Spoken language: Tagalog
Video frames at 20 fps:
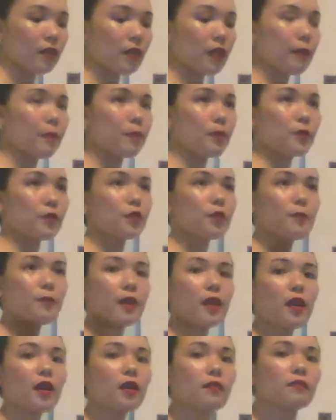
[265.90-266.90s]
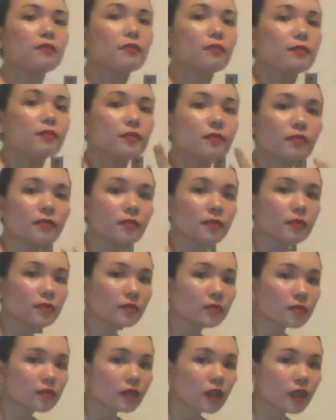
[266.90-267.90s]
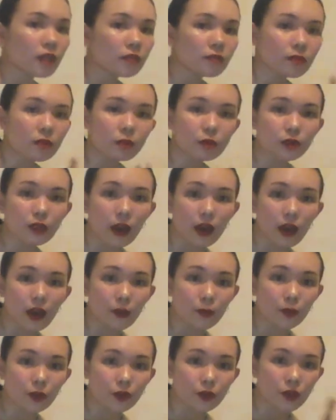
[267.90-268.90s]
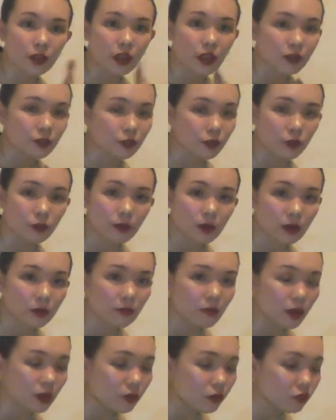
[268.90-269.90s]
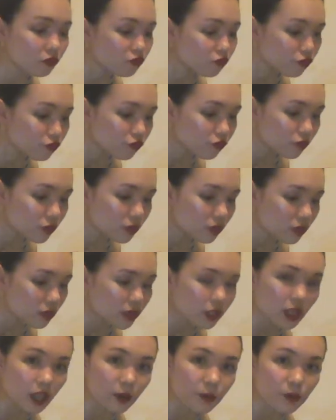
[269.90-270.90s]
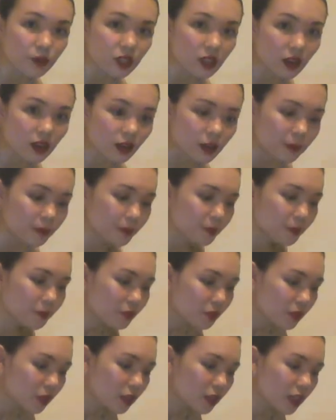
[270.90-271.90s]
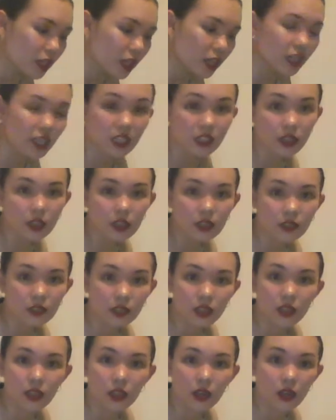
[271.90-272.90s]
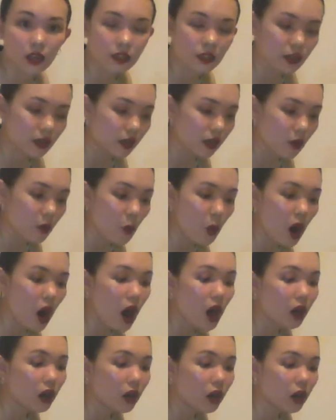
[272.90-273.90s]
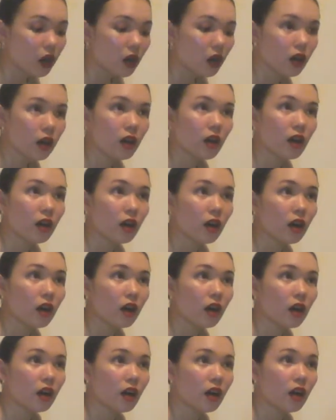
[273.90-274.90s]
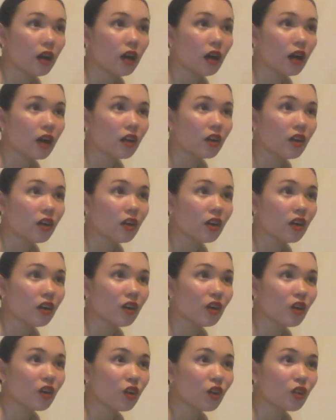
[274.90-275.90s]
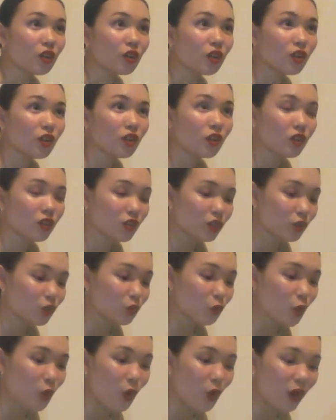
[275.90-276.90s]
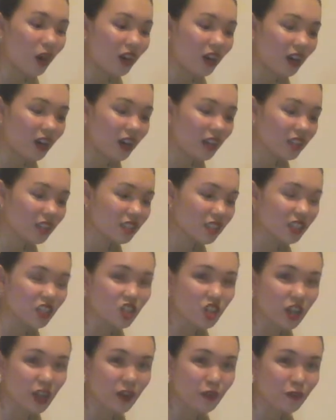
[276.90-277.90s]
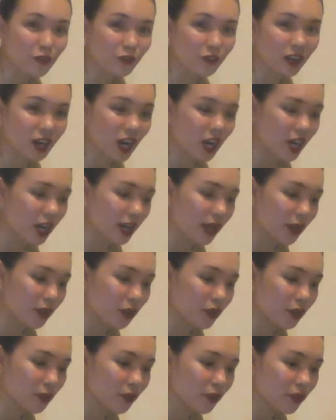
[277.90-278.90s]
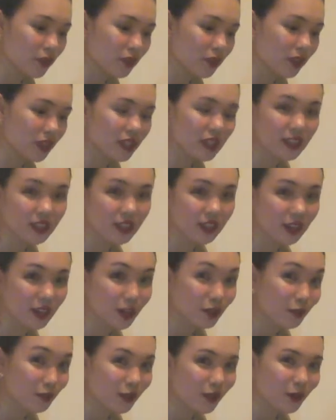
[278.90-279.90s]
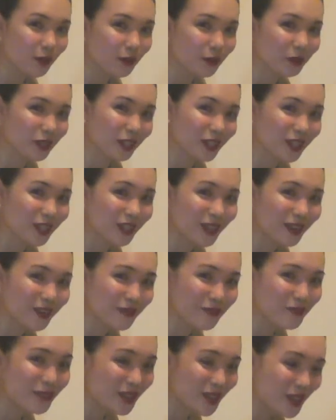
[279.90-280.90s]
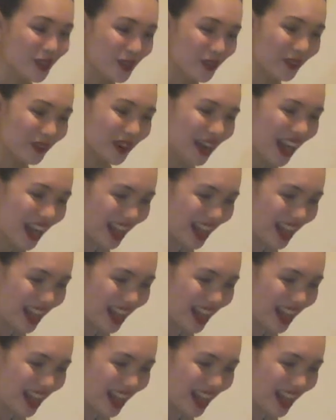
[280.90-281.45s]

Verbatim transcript: Tapos, para, mm, kung naamoy nyo lang, sobrang bang, sarap-sarap. Nilagyan niya kasi ng dalawang, ano? Nor, si Chef Carlo. Tapos taga ano na ako, taga video.